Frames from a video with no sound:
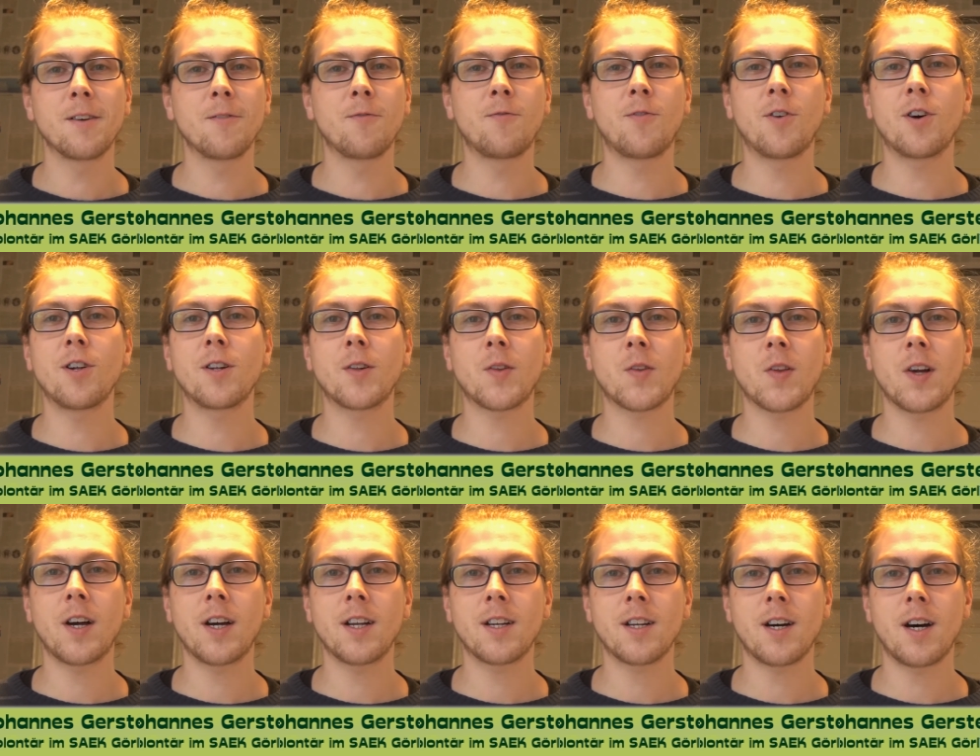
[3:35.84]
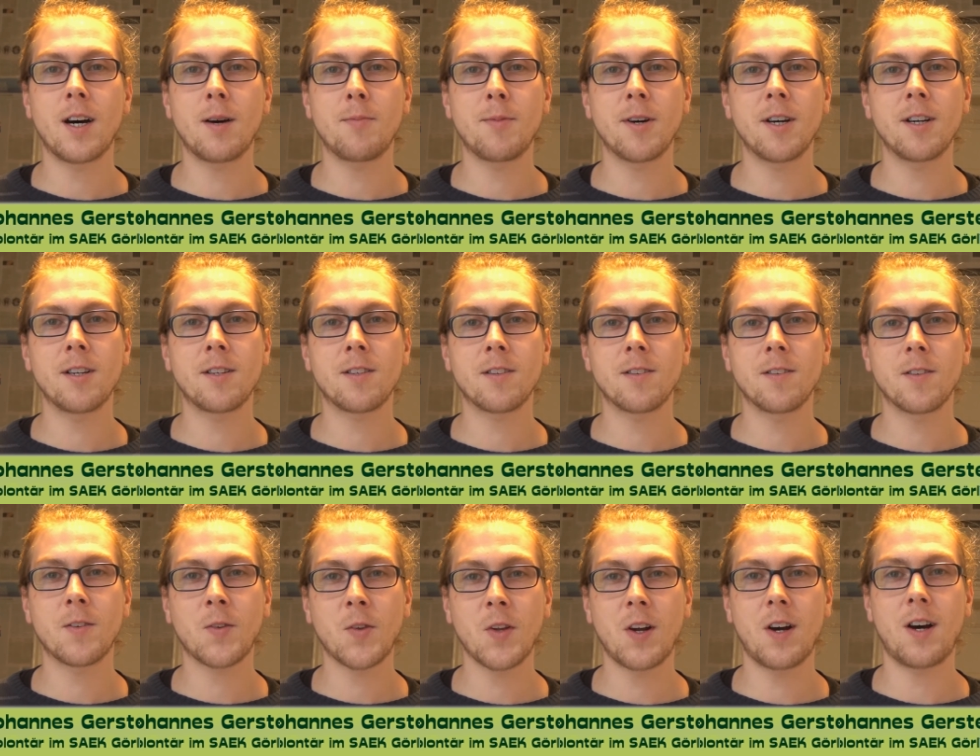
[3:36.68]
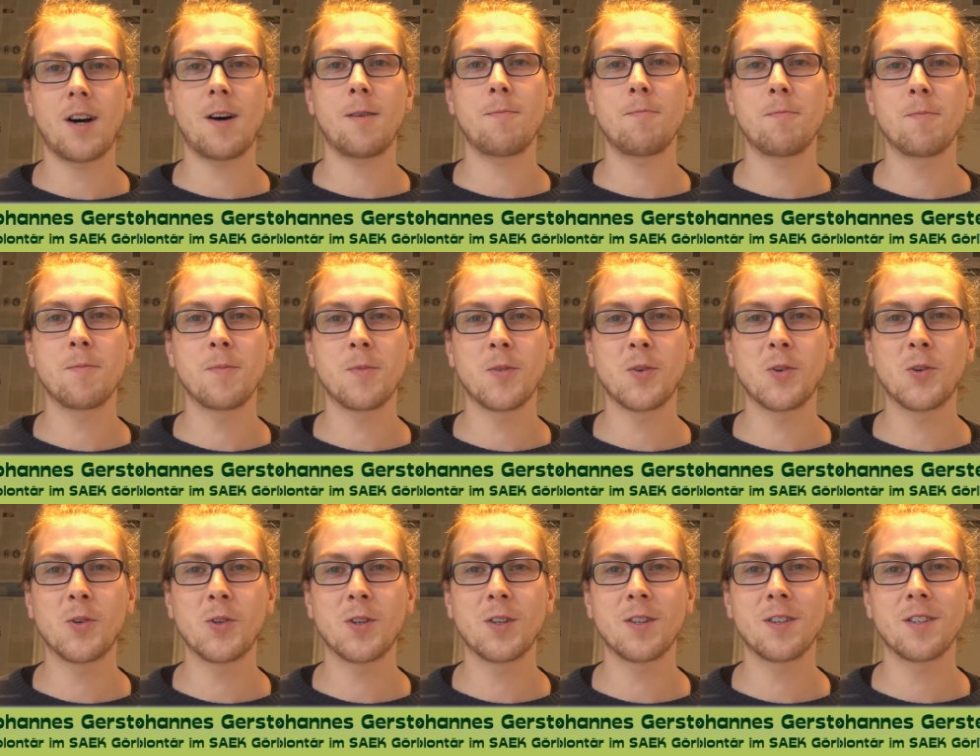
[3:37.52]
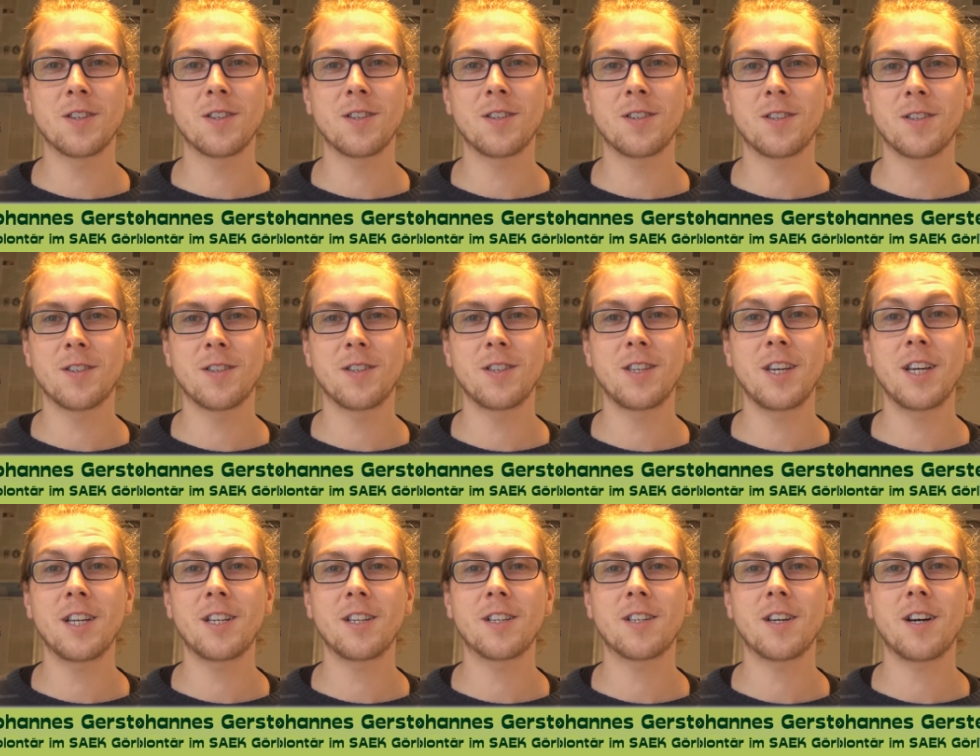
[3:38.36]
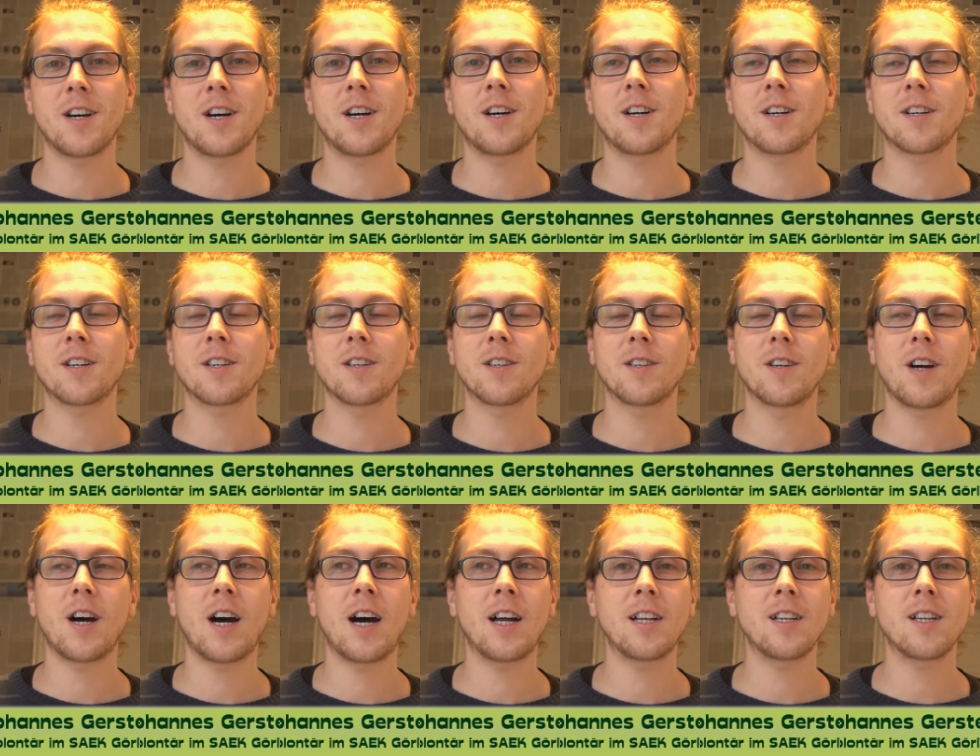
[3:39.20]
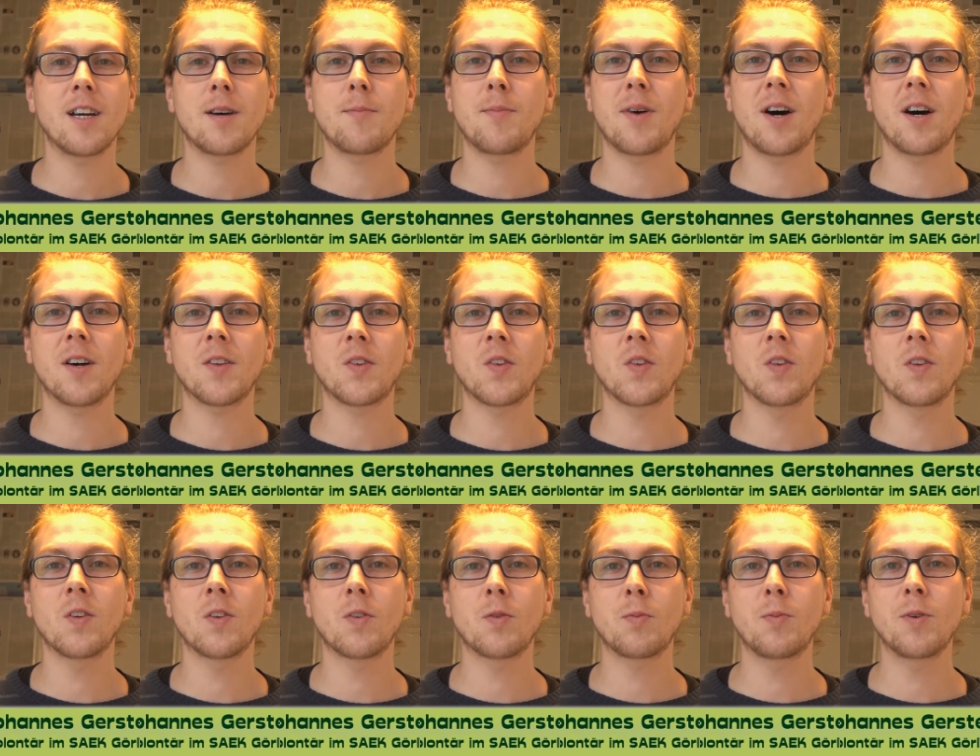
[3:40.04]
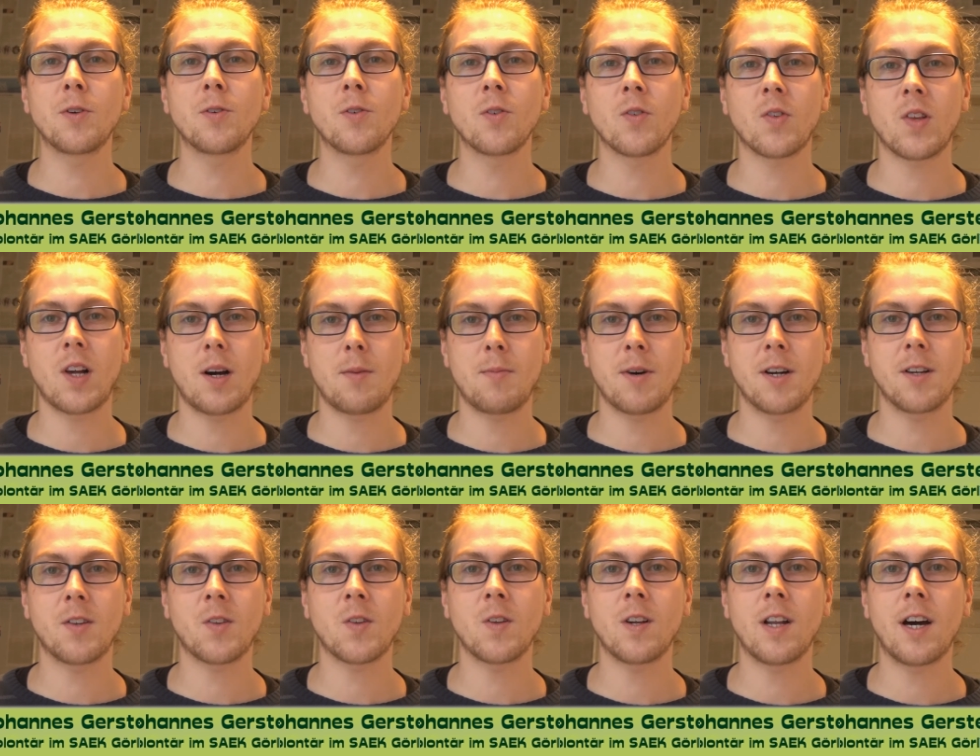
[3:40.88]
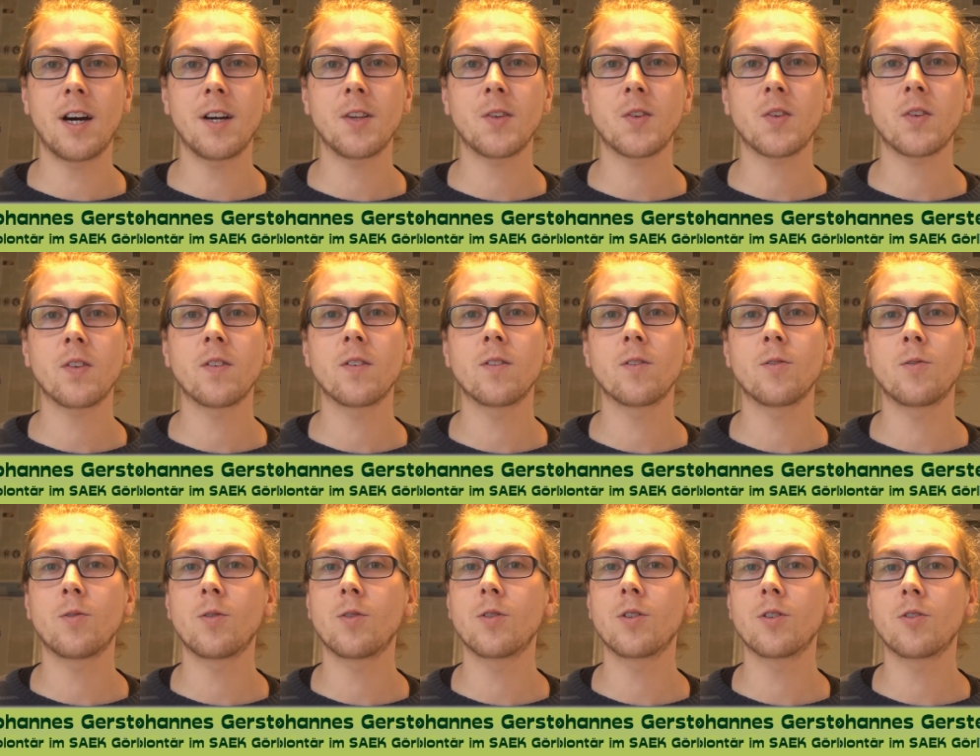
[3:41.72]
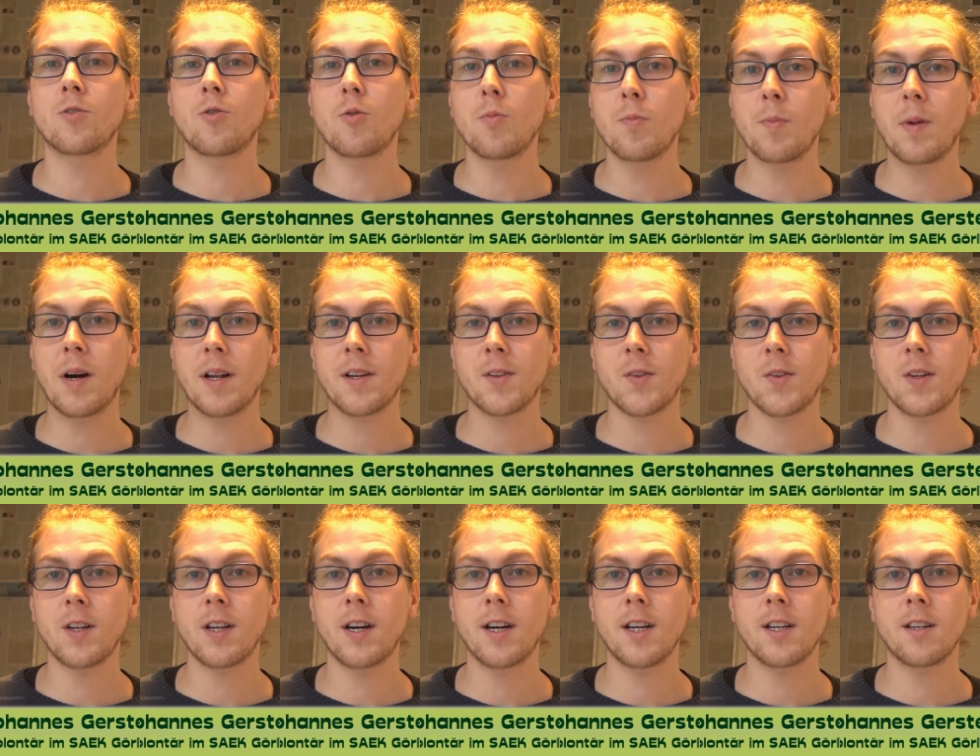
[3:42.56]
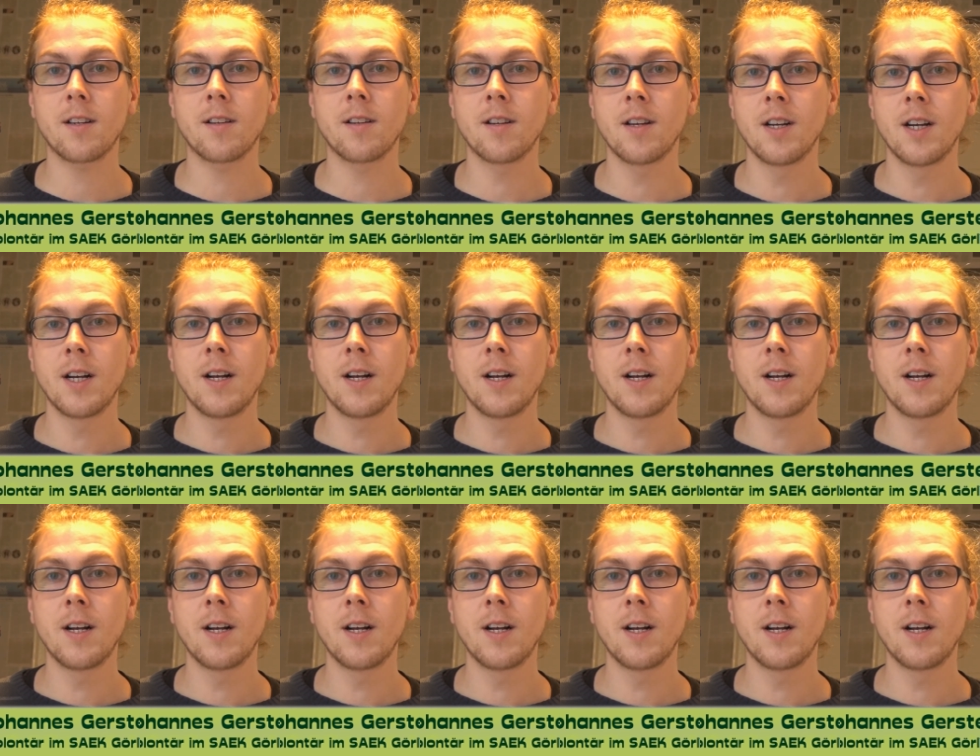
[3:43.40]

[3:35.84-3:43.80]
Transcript: Vollzeitarbeit zu haben und äh, jeden Tag an der Basis Bildungsarbeit zu leisten und Gruppen anzuleiten.